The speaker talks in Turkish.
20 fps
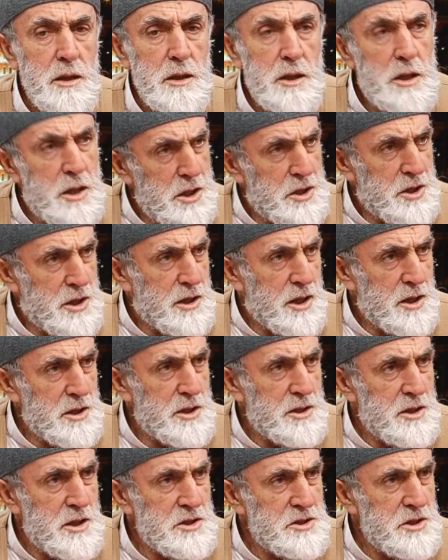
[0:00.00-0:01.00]
iyi dikkat
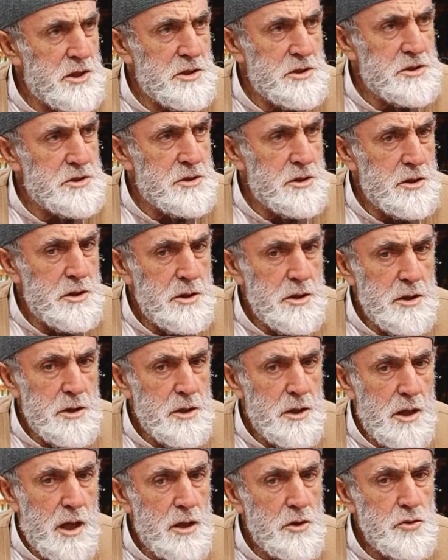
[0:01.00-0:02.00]
ederseniz
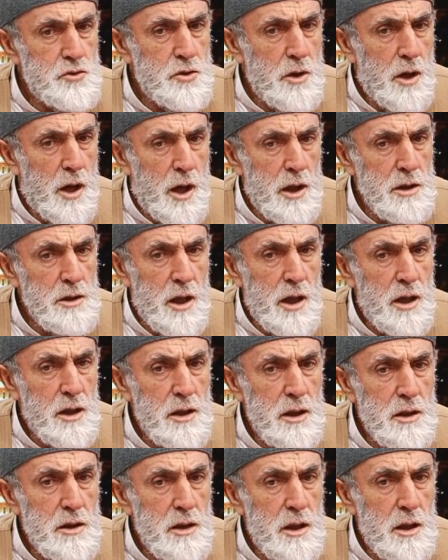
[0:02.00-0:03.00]
yani Allah